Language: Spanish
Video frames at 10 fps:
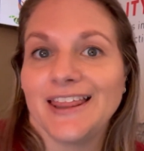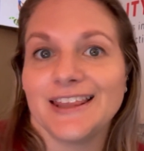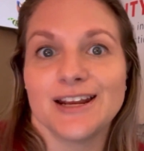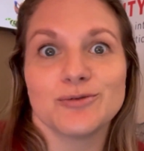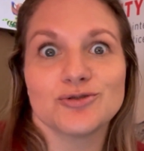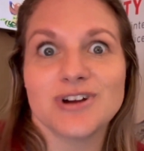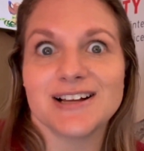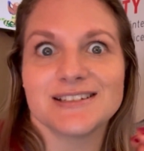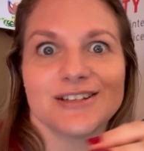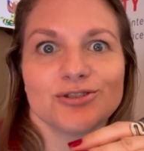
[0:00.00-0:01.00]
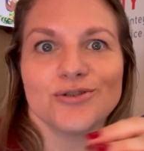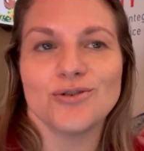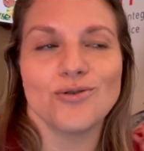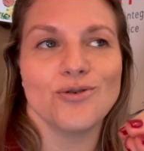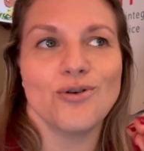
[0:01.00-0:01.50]
tenemos un acceso
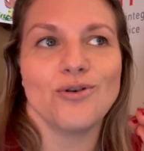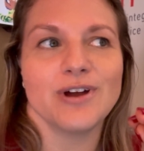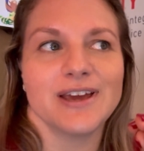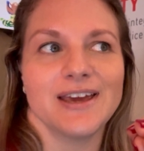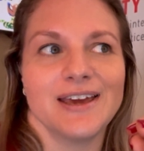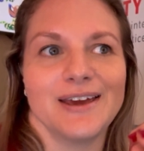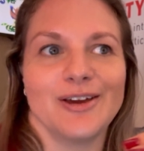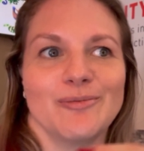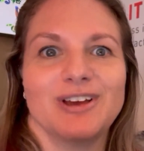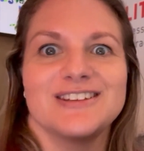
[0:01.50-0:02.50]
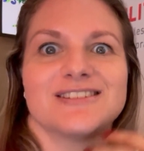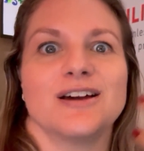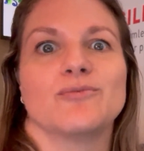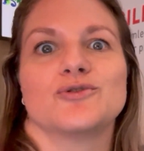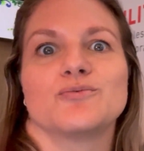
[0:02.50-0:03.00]
o eh,
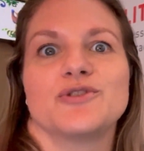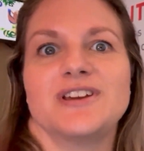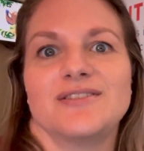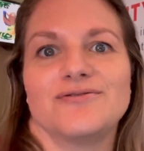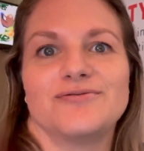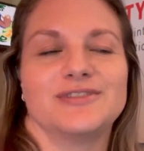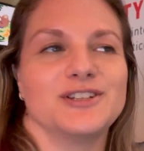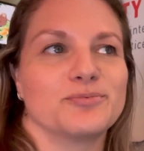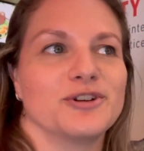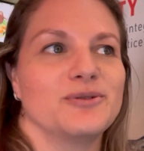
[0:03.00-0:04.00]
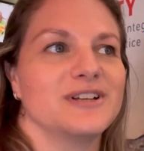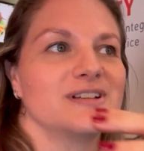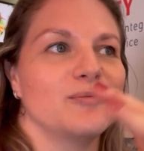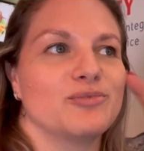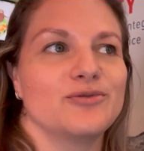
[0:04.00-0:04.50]
estamos muy disponibles
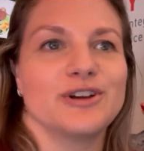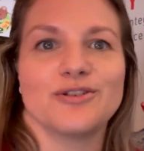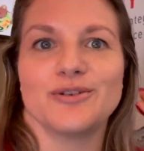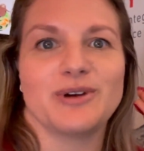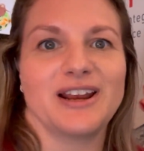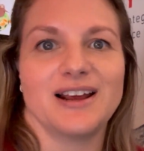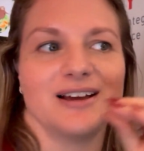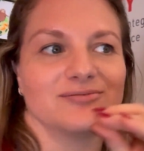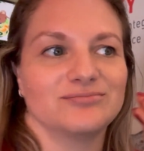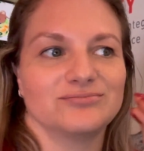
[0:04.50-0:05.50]
al público de manera